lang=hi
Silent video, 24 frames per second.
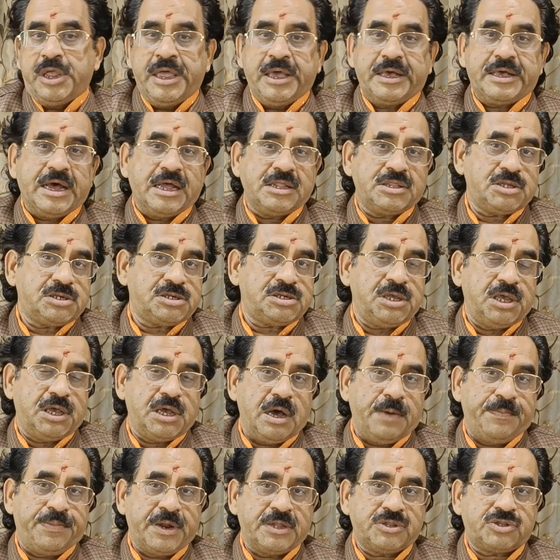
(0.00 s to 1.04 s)
एकादशी
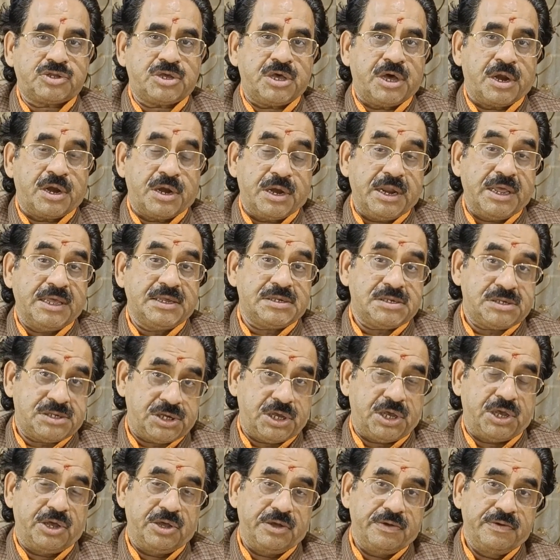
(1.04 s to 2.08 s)
का व्रत करने
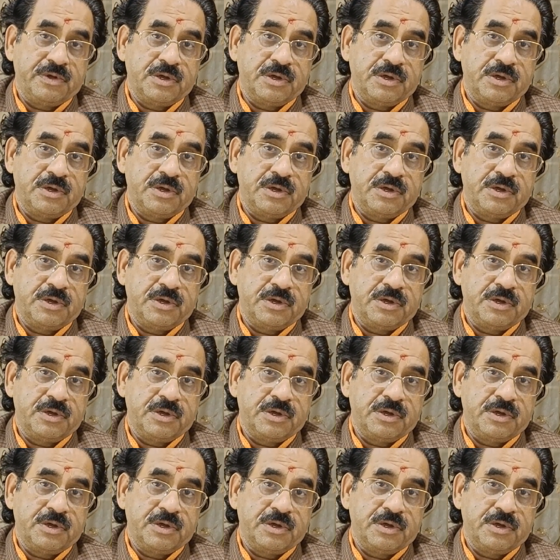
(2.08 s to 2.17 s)
से